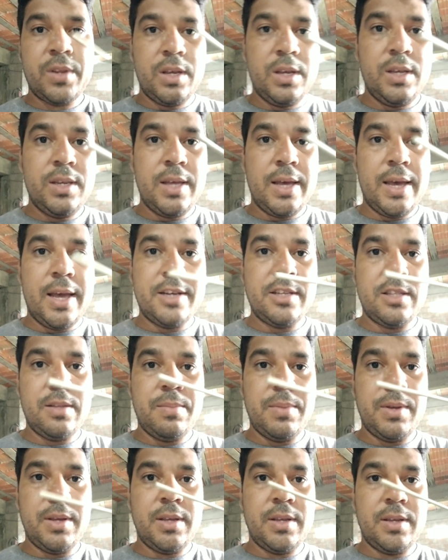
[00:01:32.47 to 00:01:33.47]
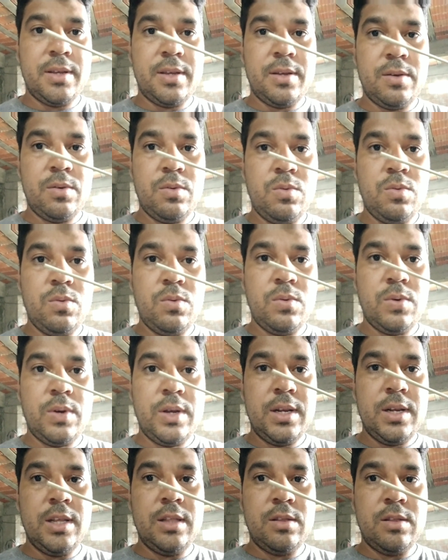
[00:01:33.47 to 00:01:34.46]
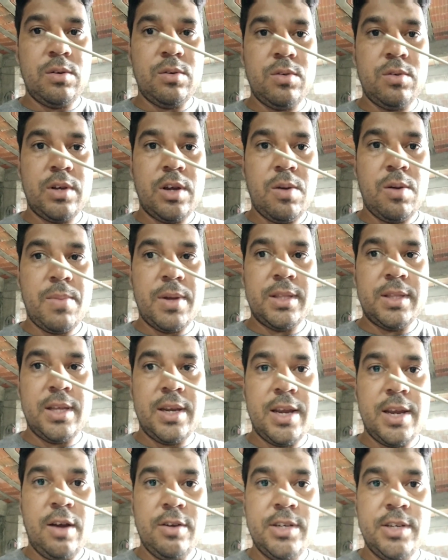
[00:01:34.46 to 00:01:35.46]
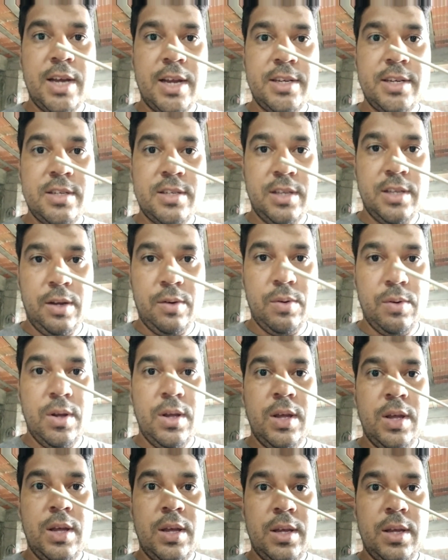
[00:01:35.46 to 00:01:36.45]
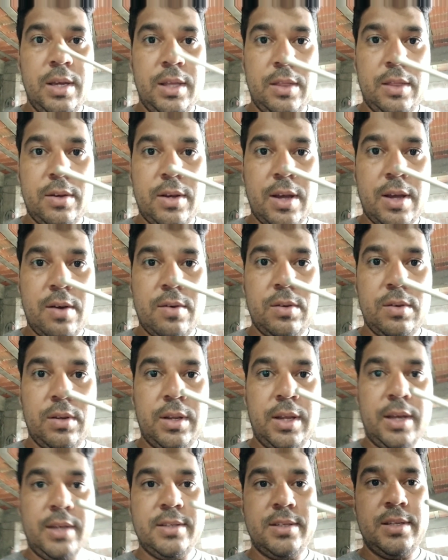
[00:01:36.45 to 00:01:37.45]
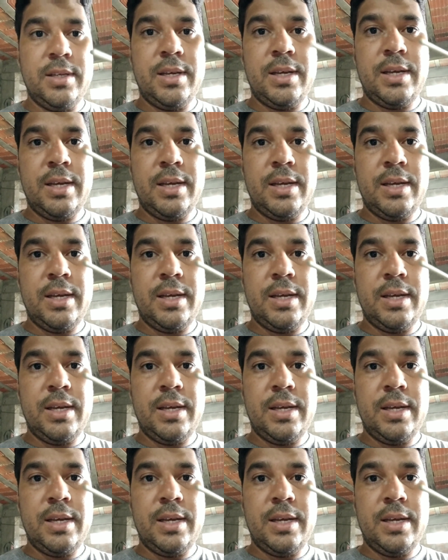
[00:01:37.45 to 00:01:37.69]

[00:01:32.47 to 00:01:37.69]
e derrete também o eletrodo, que é o material de adição. Então o que, que acontece?